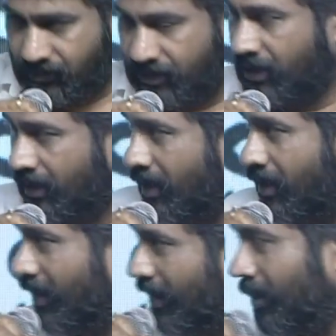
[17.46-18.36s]
ఇందాక
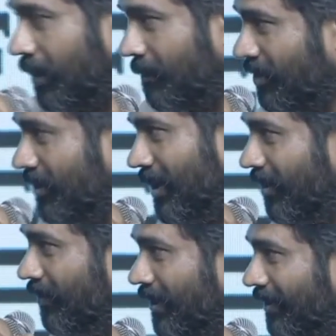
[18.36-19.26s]
అందరి
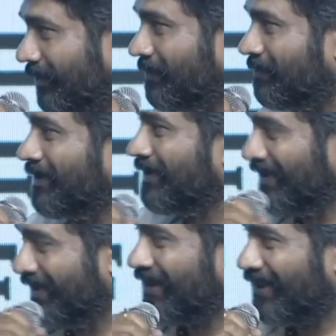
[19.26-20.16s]
ప్రసంగాలు విన్నాను
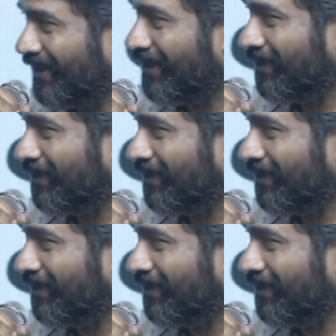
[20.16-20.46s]
అంటే